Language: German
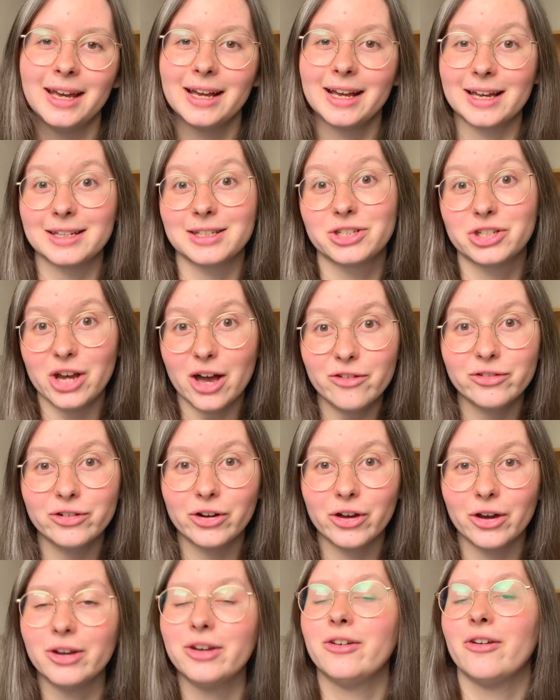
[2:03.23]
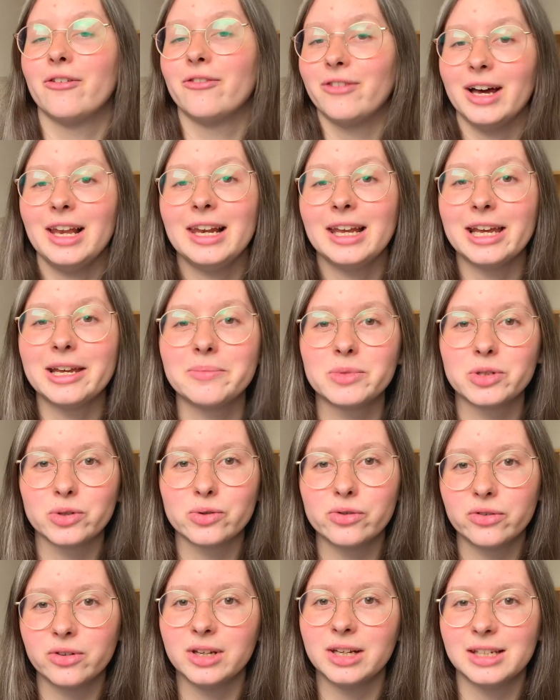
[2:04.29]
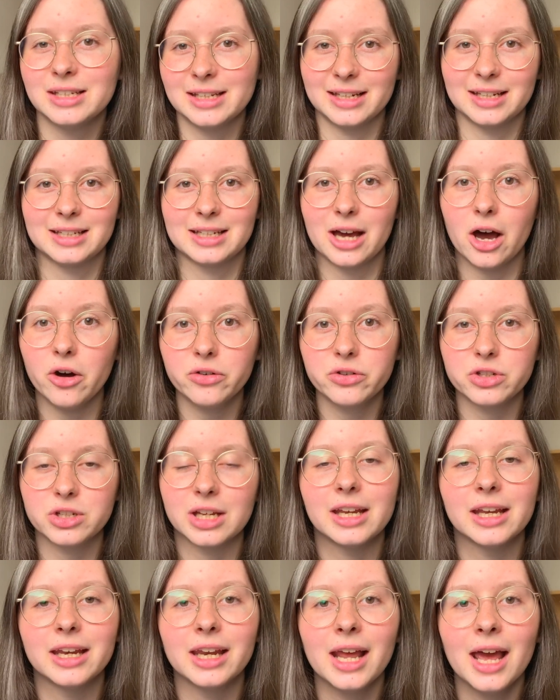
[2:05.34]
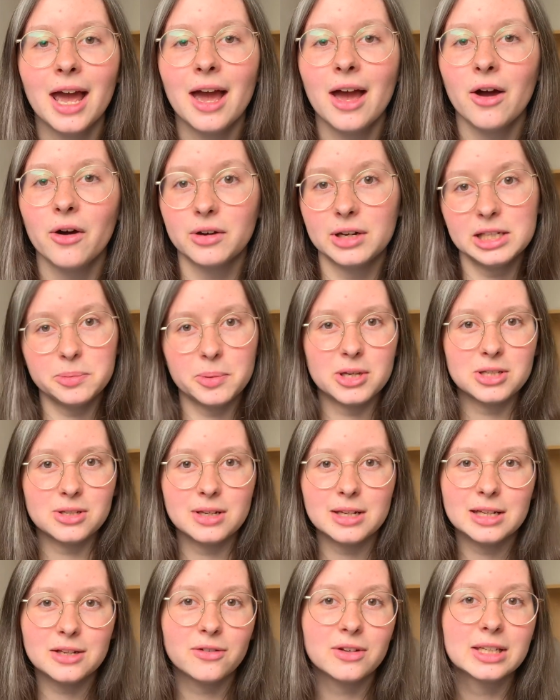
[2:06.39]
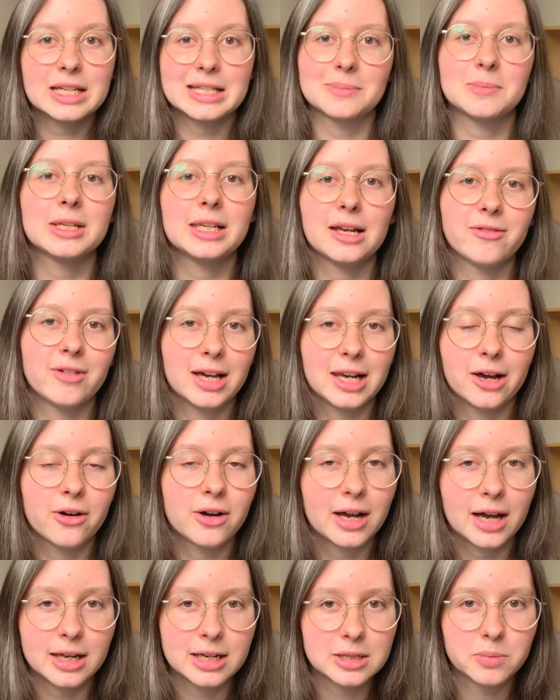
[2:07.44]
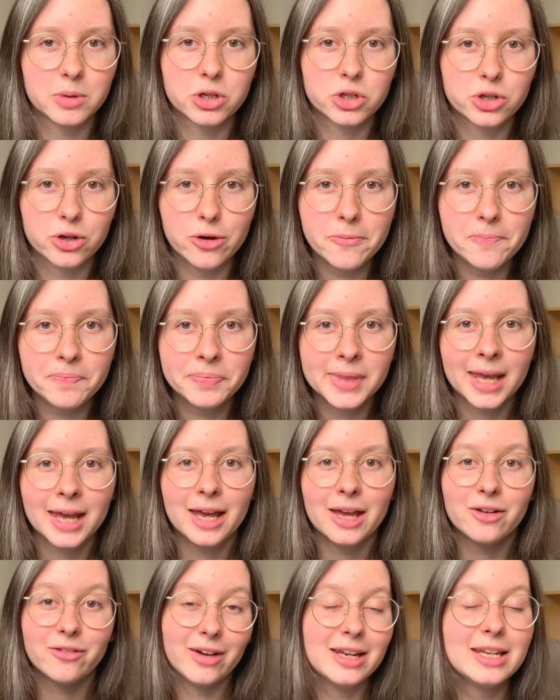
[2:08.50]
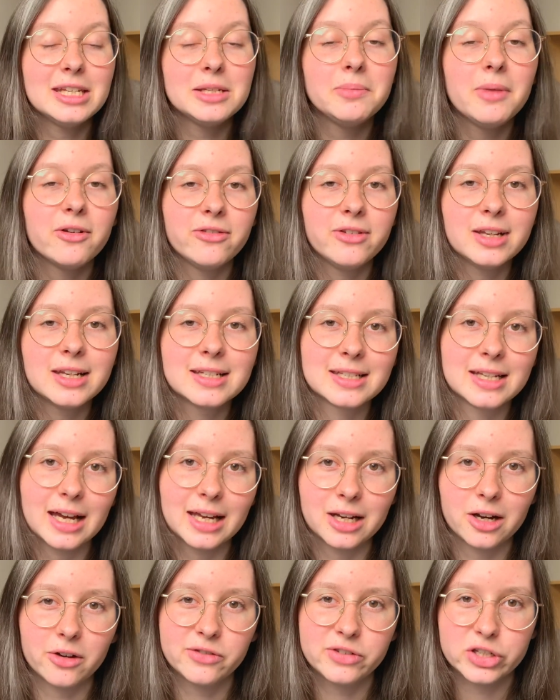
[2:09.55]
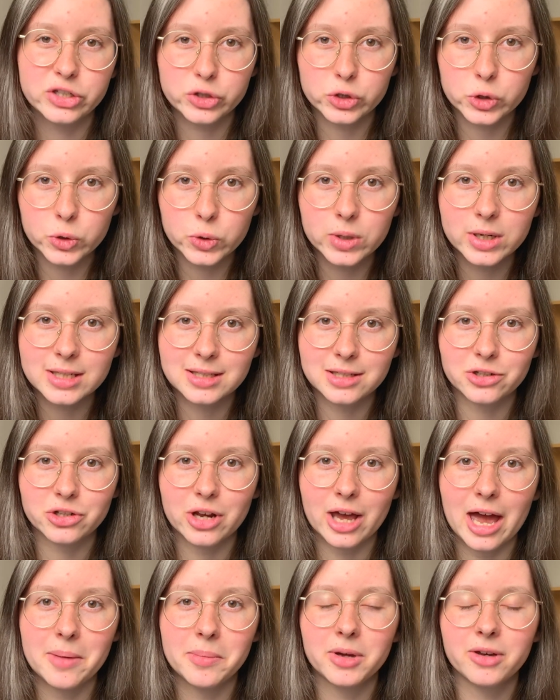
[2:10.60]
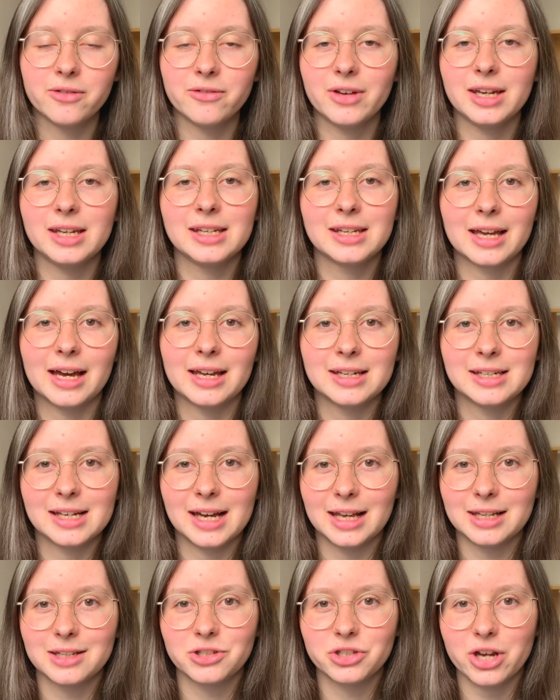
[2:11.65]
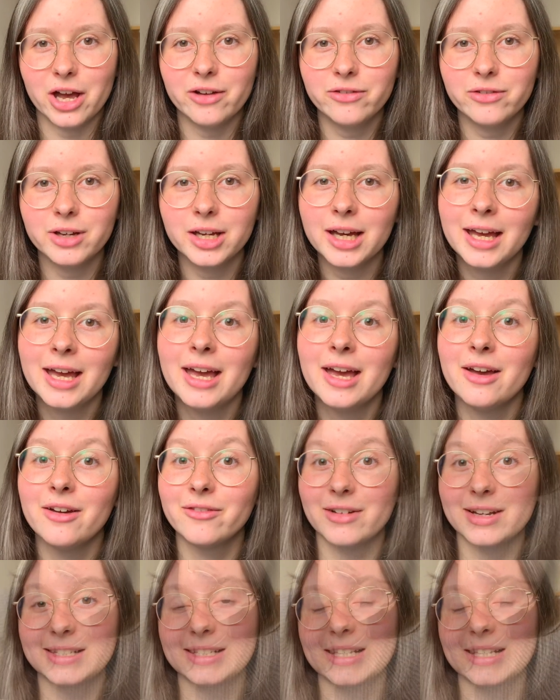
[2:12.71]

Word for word: ganz schaffen können, weil eben so viele Dinge draufstehen. Und ich persönlich finde das mittlerweile auch gar nicht mehr schlimm wenn ich mir viele Sachen auf die To-Do-Liste schreibe, wenn ich gar nicht alles schaffe. Was